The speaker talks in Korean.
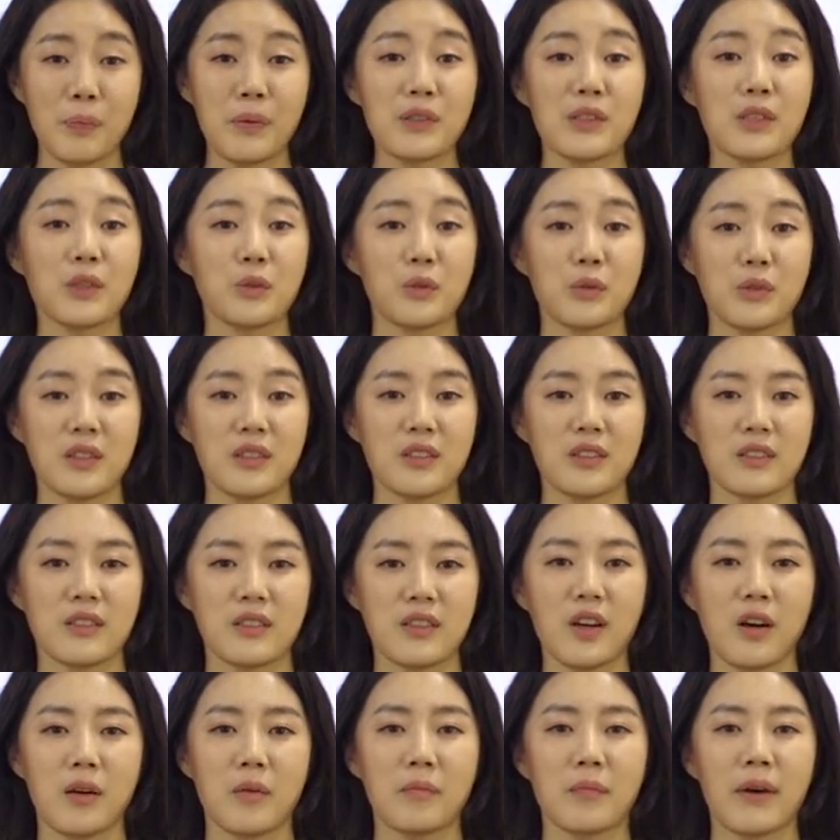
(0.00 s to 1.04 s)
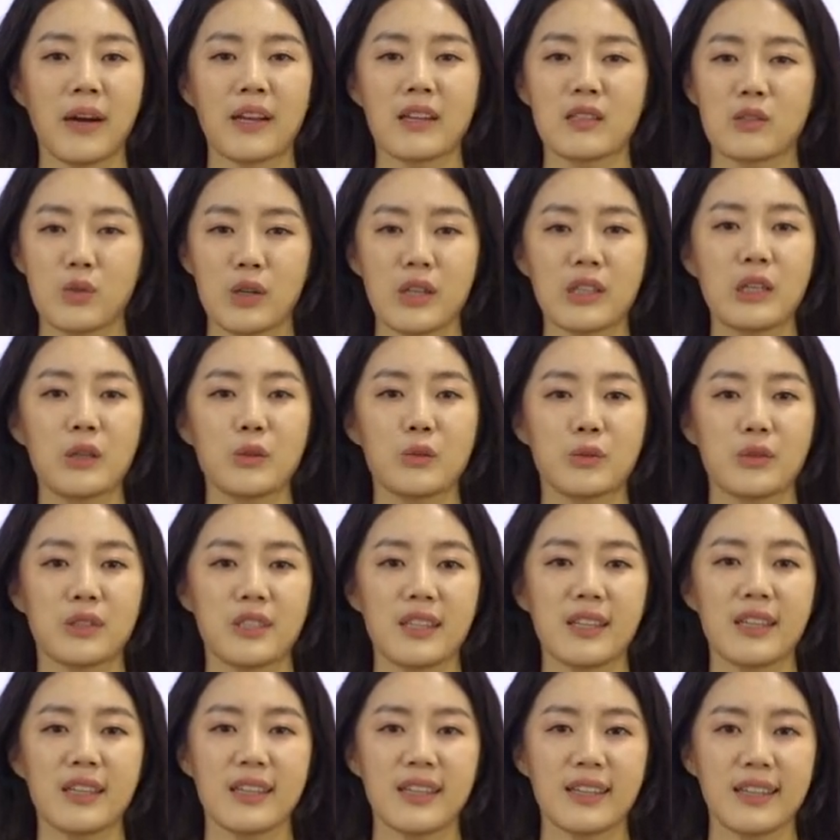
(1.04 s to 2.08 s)
첫 번째 도시는요. 마야 최대
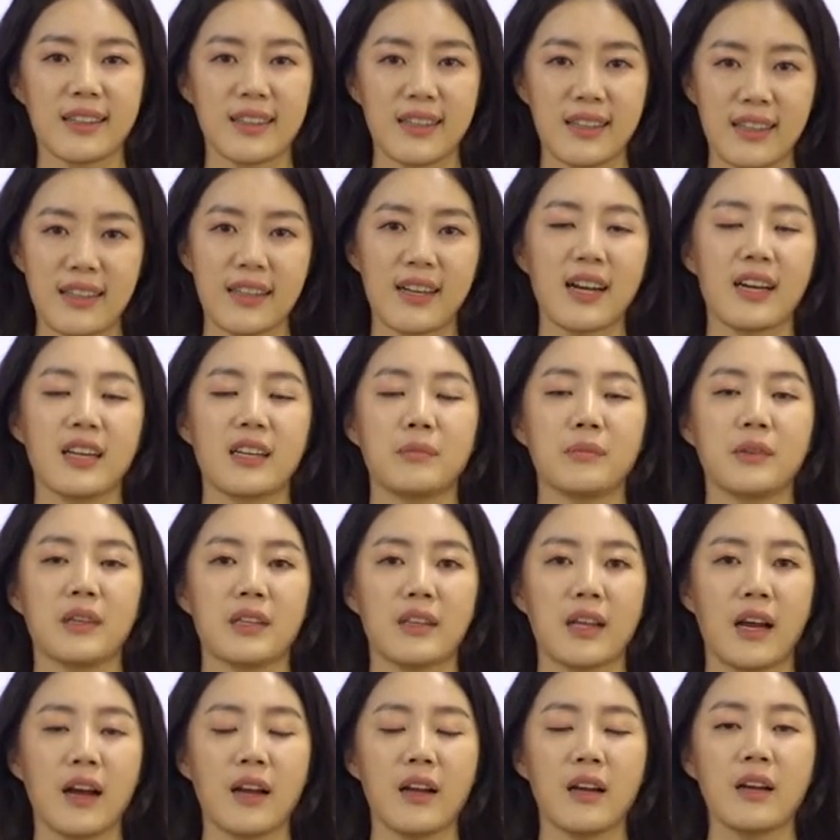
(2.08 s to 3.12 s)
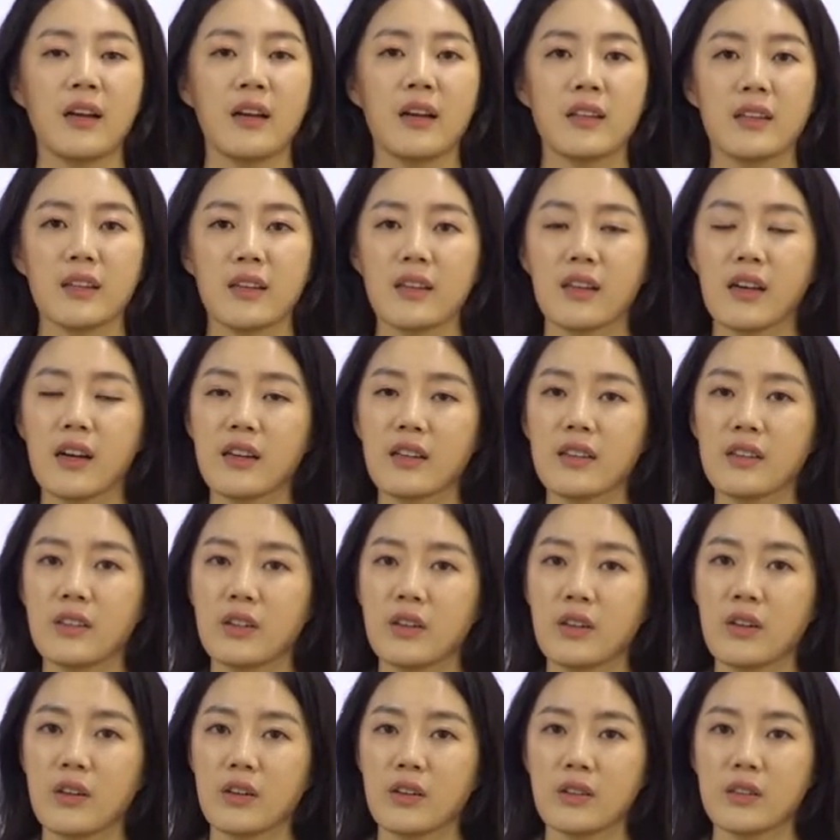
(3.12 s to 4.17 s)
도시 띠깔입니다.
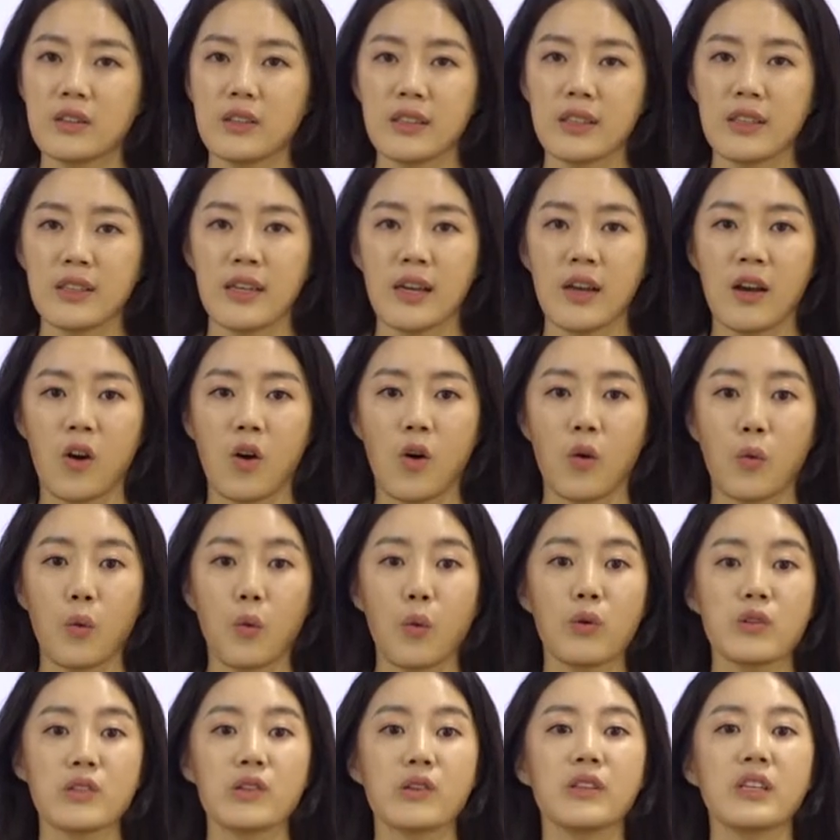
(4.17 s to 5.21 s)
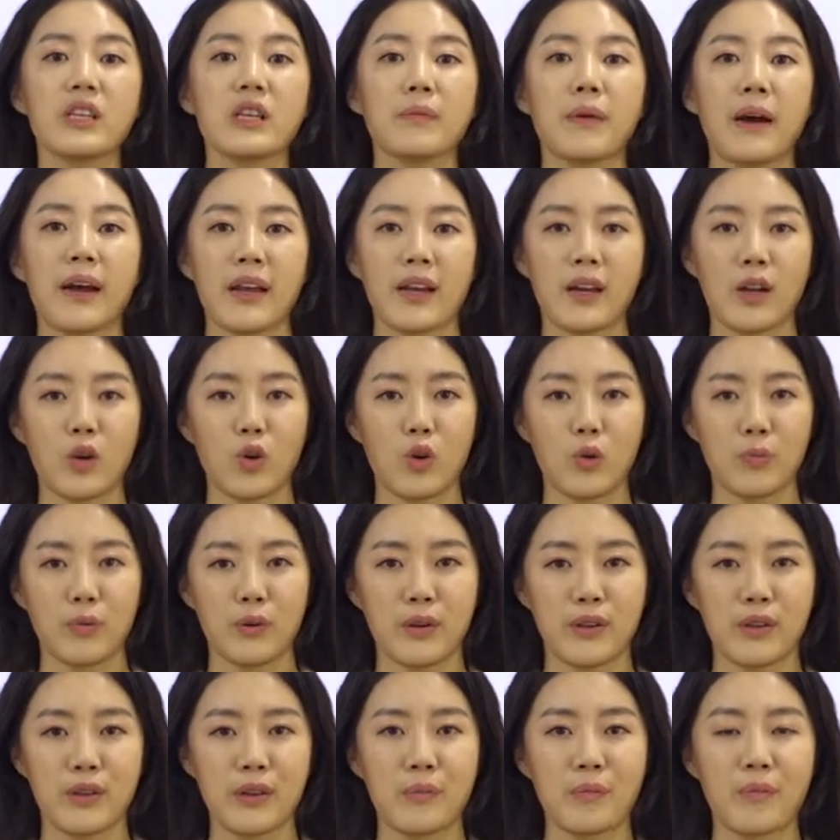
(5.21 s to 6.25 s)
띠깔은요, 흔히 어, 고전기 마야라고
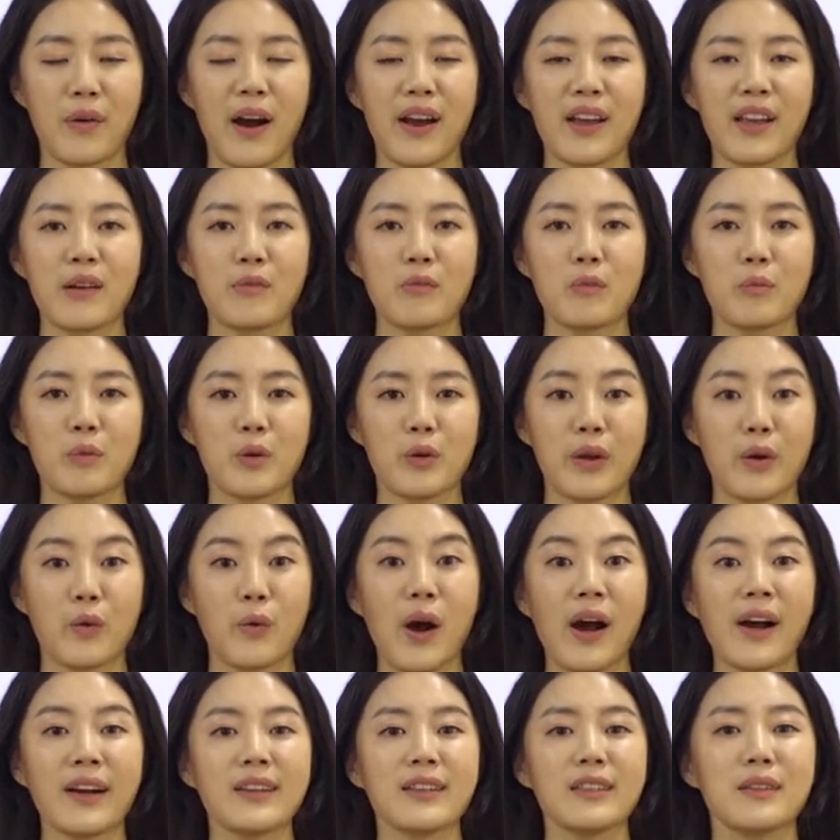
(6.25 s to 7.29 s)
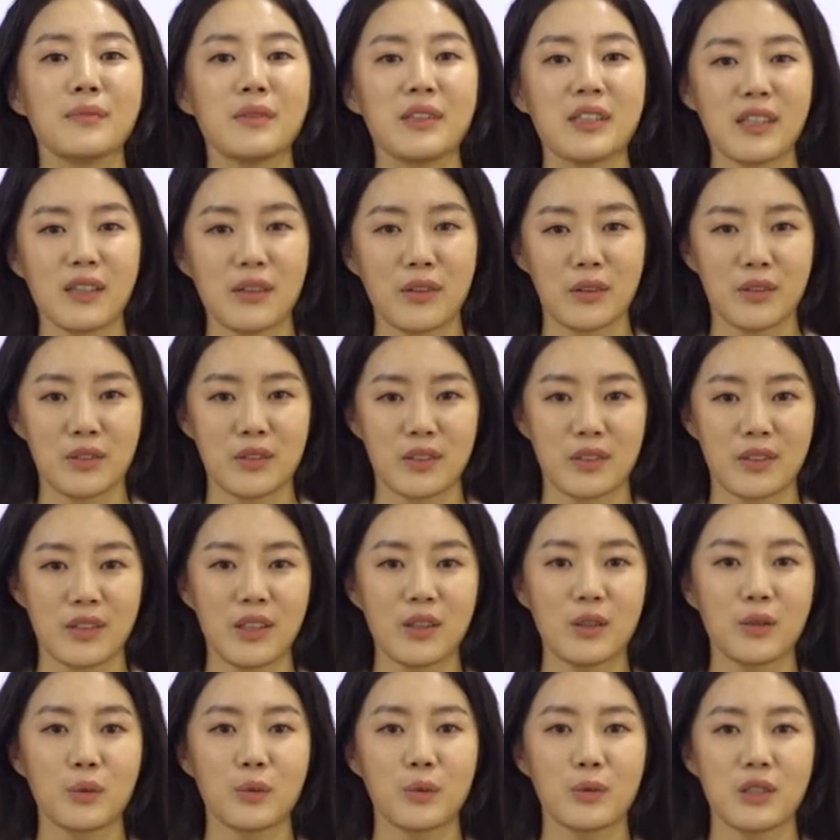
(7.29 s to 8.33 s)
불리는 마야 문명의 황금기에
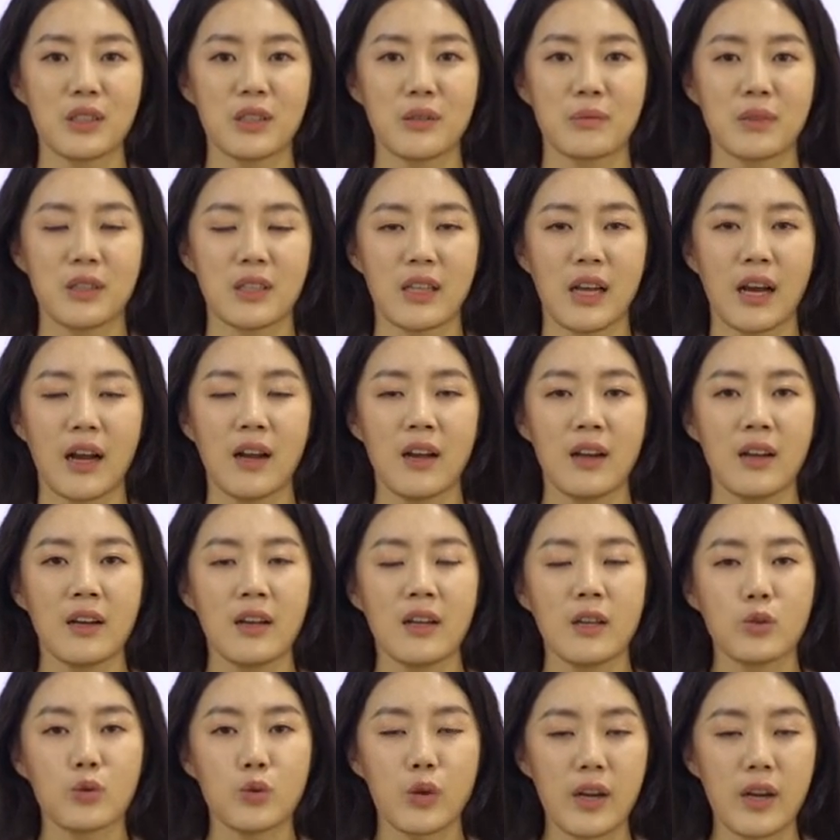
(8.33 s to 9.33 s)
건설된 도시입니다.